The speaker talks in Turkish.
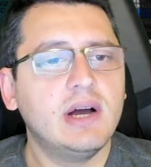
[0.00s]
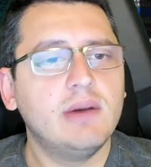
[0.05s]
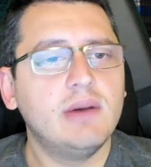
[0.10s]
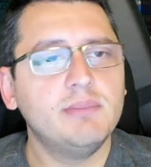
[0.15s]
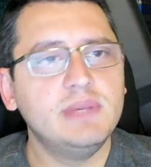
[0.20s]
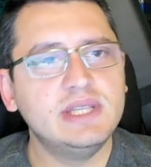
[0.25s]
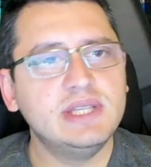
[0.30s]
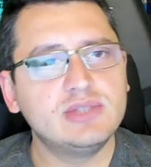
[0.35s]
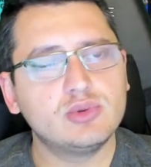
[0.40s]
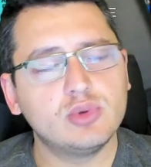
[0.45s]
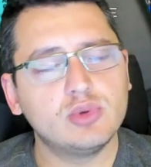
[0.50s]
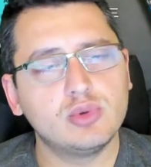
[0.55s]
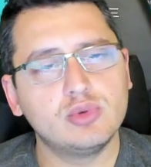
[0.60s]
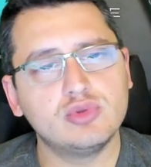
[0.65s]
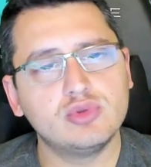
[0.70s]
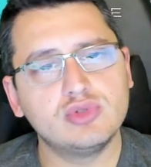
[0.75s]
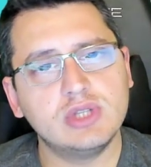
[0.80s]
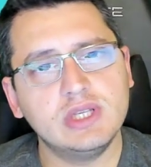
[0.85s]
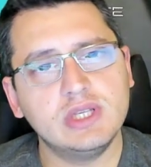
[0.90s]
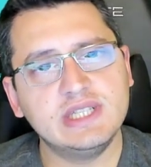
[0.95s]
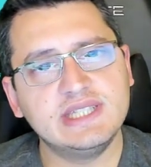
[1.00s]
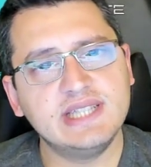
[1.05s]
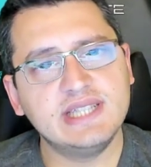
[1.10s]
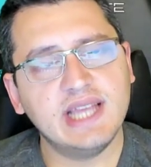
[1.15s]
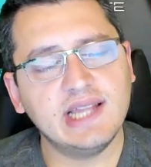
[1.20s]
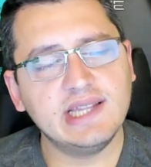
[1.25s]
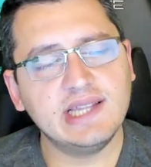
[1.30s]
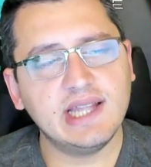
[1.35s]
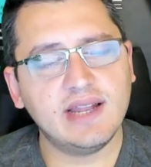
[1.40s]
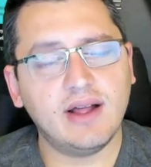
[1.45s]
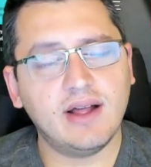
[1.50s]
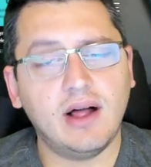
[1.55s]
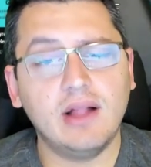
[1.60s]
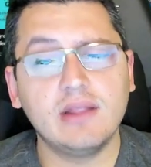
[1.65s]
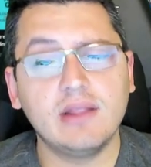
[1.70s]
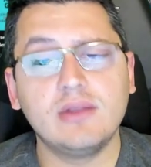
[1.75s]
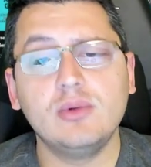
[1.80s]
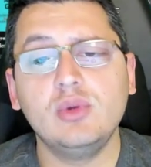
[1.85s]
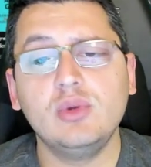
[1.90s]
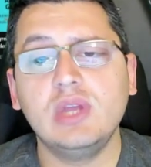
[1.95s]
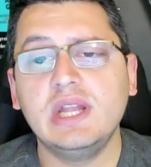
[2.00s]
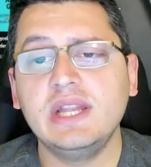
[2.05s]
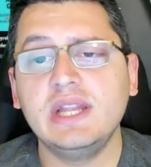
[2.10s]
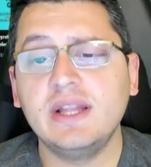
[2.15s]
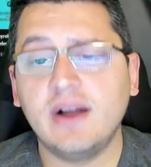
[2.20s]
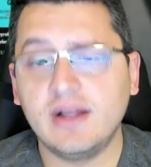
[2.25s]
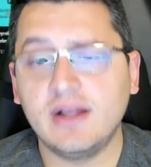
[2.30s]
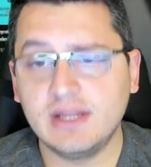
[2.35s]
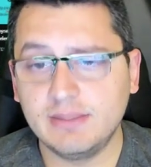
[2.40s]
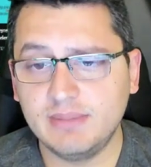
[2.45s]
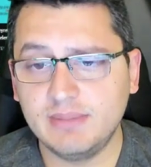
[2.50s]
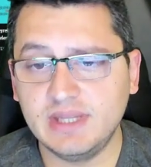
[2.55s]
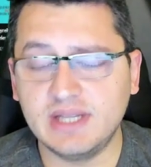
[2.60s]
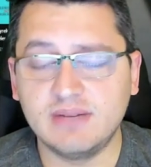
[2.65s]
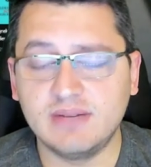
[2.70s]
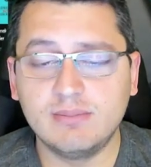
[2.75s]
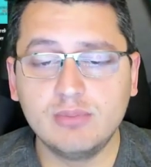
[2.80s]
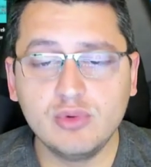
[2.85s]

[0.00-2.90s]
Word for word: BIST 30'da isteyenler altın üyeliğini alabilir.